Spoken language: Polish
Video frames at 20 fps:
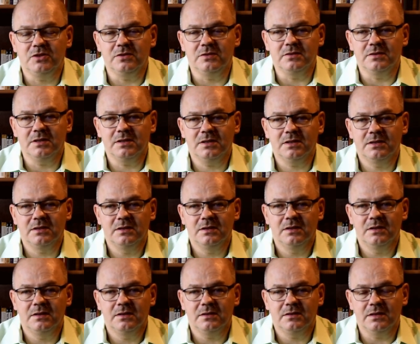innych,
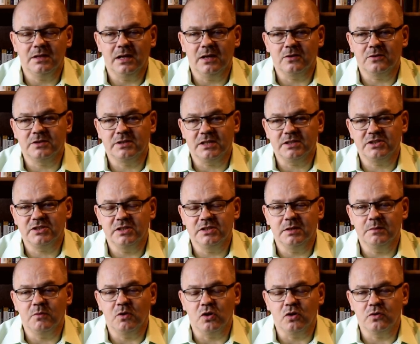na
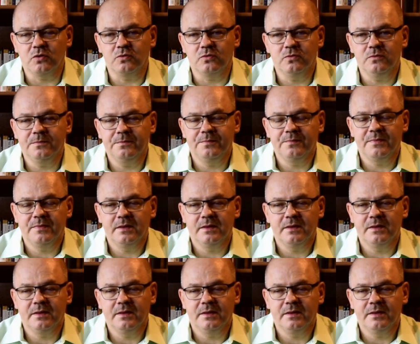rozjaśnienie mroku,